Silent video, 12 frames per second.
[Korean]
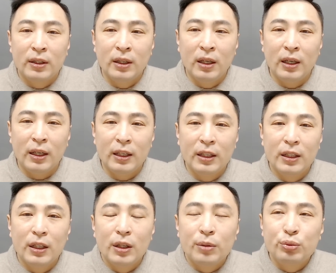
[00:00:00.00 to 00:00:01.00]
예. 네.
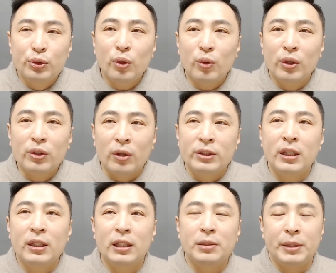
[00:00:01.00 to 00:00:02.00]
무조건
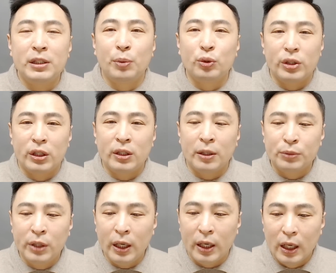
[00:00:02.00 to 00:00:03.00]
언젠가는 빛을 볼 수 있기
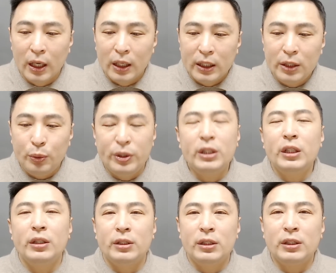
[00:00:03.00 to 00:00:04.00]
때문에 이
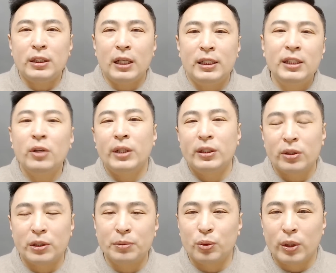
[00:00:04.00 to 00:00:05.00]
위기를 잘
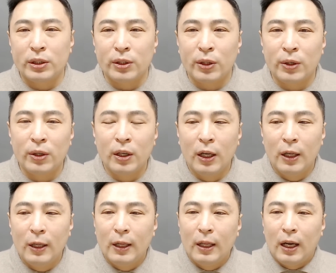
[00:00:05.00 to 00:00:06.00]
이겨내셨으면 좋겠어요.
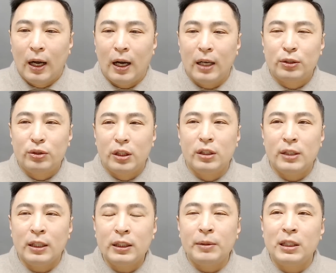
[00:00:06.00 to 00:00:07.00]
아, 저도 이렇게
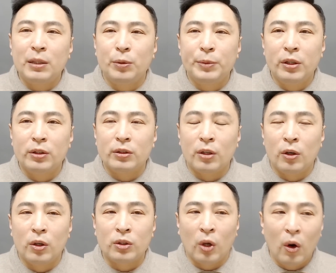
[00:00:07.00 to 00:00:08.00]
상담을 하다 보면
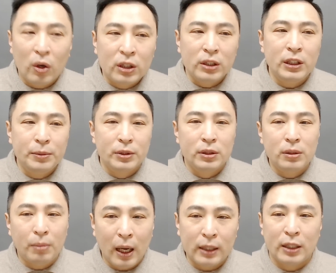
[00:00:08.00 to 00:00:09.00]
어, 더 큰 힘을
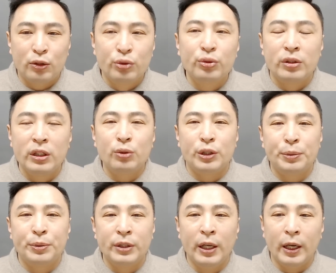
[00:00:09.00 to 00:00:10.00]
막 이렇게 주고 드리고
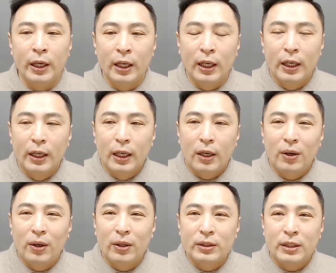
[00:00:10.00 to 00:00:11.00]
싶은데
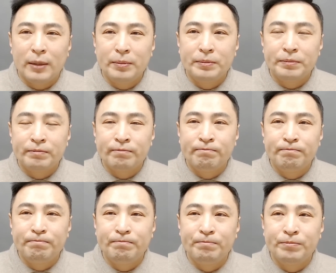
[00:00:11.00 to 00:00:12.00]
어, 참
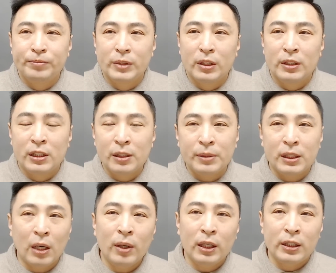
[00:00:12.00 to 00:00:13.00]
음, 지금 이제
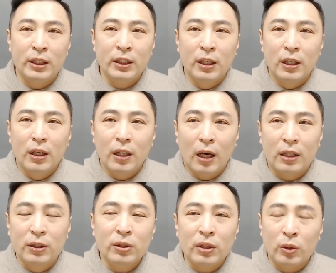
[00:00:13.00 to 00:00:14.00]
상황이 아
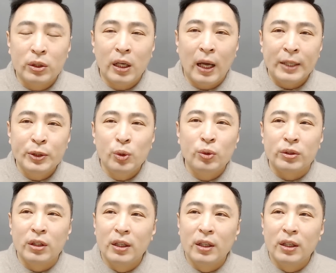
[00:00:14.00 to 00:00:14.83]
그런 어떻게 안 좋은